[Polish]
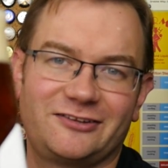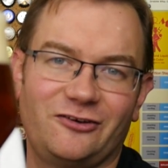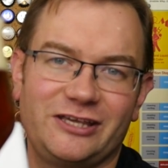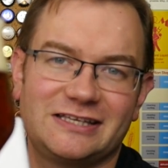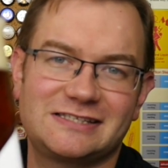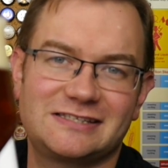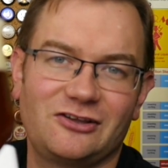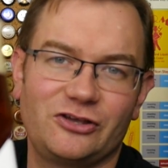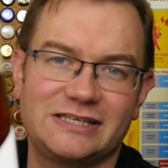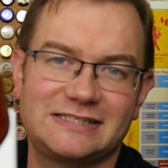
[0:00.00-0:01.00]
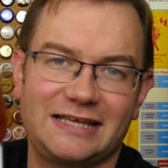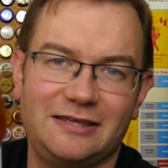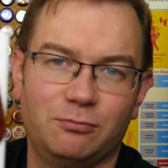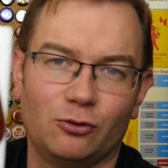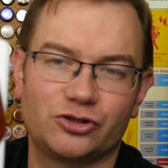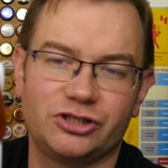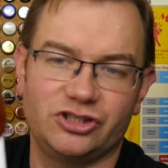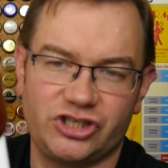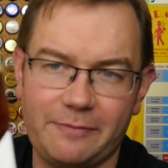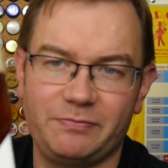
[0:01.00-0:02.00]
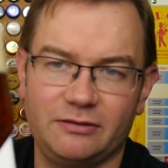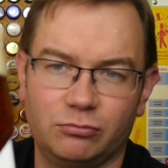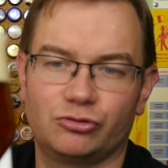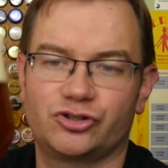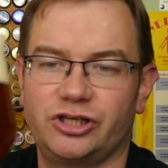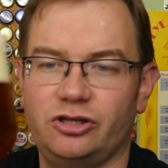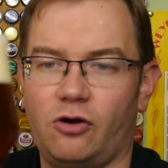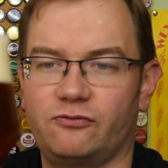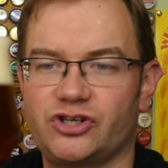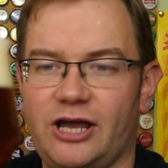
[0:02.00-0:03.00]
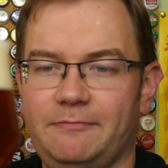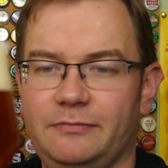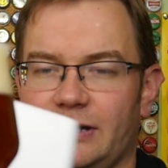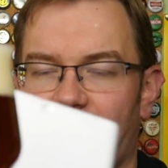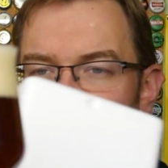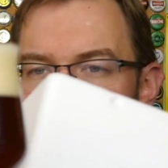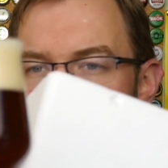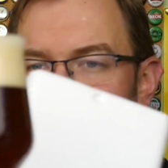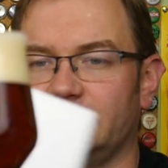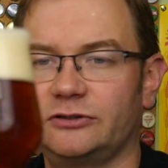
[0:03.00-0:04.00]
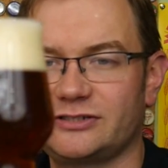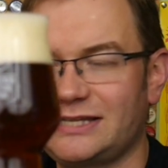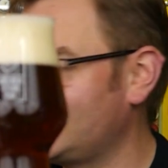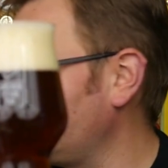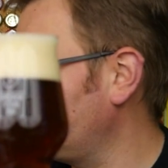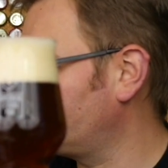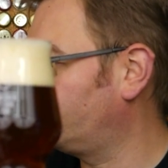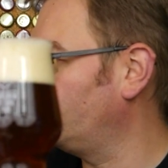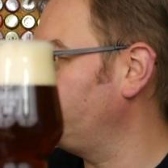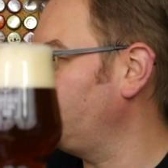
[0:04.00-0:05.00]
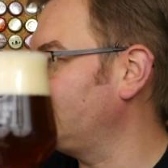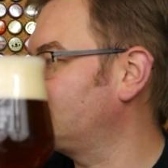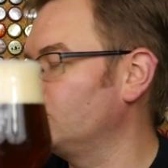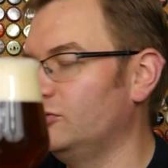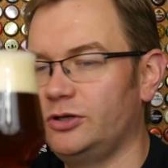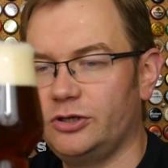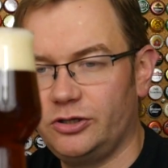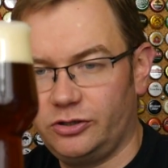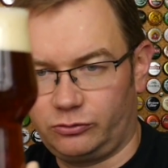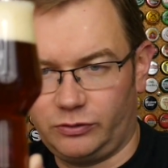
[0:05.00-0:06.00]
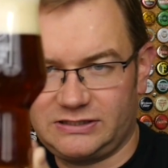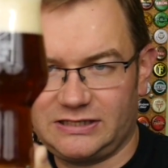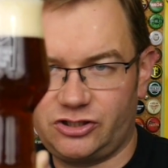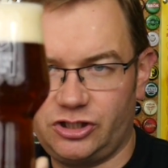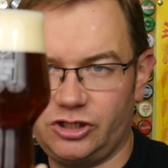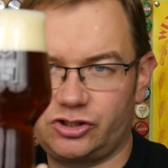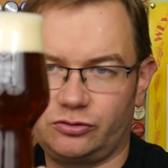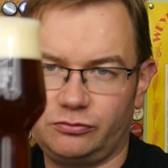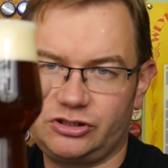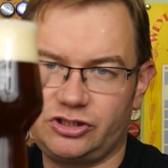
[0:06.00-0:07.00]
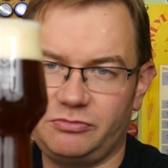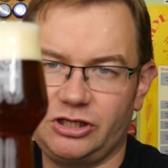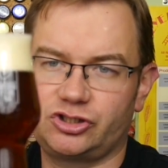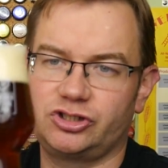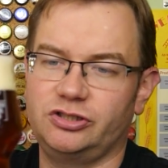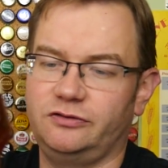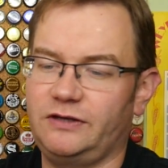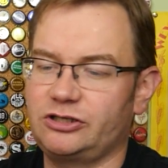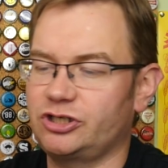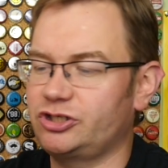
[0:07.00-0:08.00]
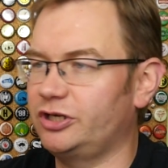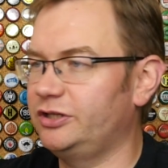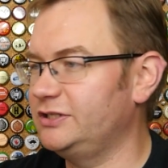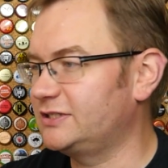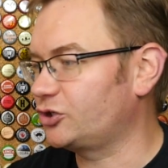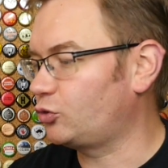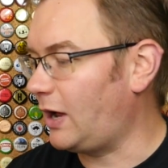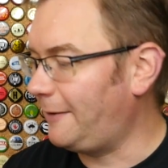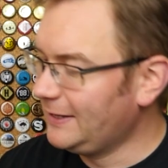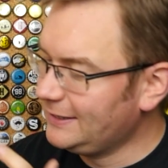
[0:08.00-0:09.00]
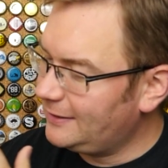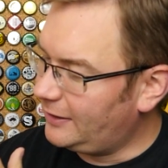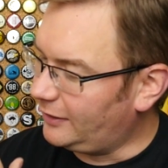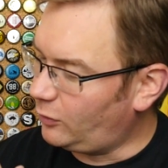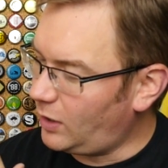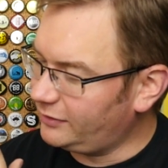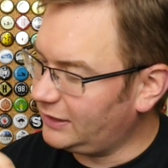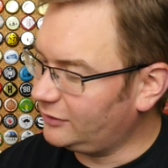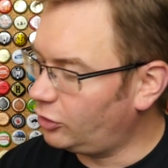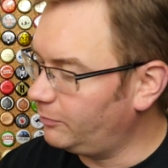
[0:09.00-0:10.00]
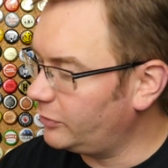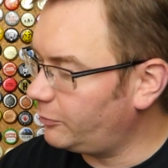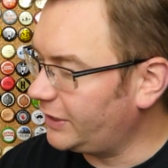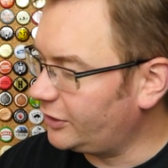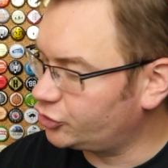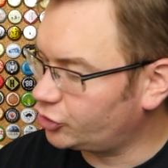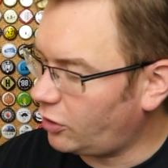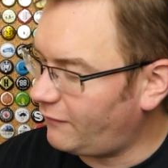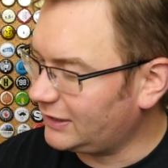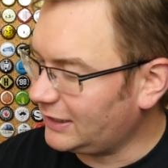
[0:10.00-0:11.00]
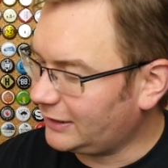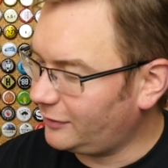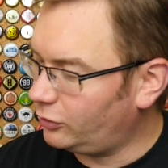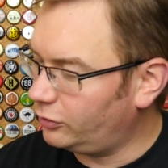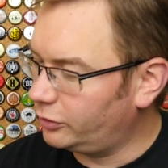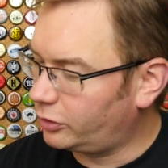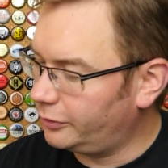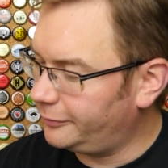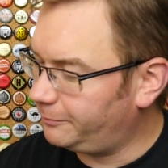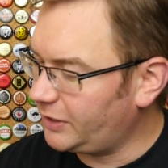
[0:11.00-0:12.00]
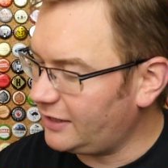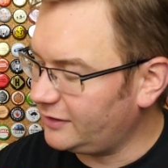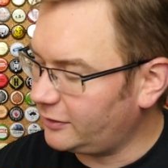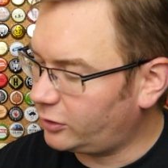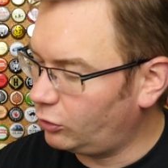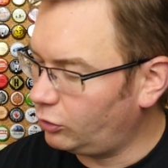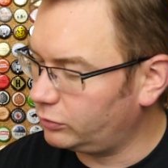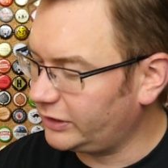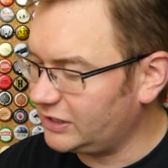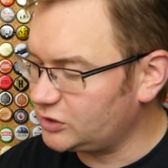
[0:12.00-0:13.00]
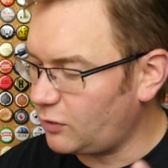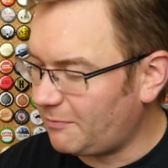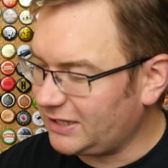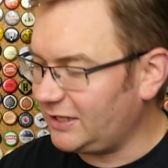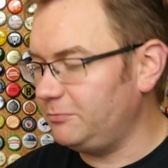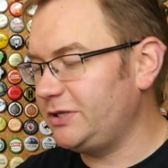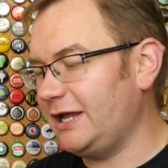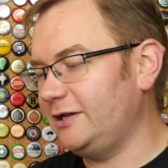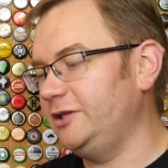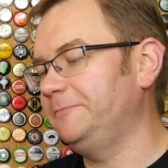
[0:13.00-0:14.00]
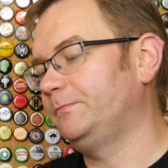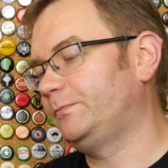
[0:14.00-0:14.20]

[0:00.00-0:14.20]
To jest, to jest taki bursztyn, ciemny bursztyn, owszem, ale to też zależy w którym miejscu. Tu jest jaśniejszy, tu jest ciemniejszy, gdzie większa średnica szkła. E, ładna, drobno-pęcherzykowa takiego e, piana koloru takiej złamanej bieli,